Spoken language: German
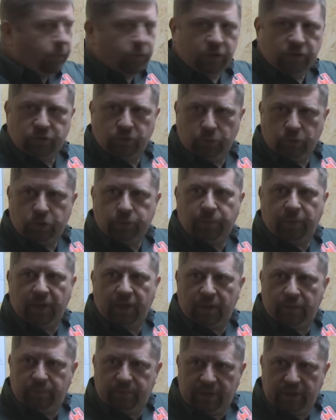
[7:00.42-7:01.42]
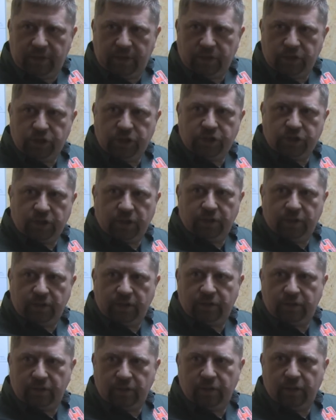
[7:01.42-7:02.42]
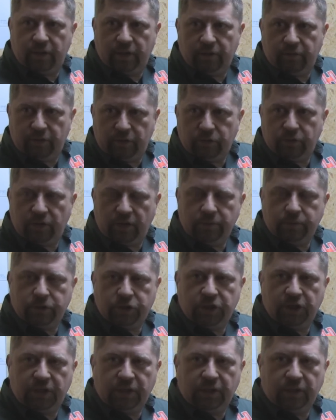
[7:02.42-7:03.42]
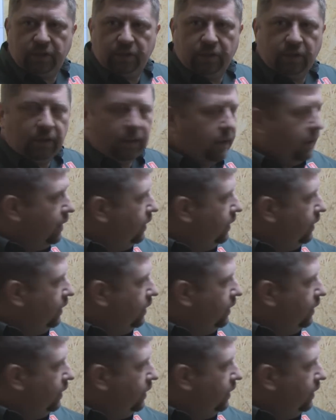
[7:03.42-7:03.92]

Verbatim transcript: A, Munition spare, B, den Schießstand nicht äh, eventuell beschädige.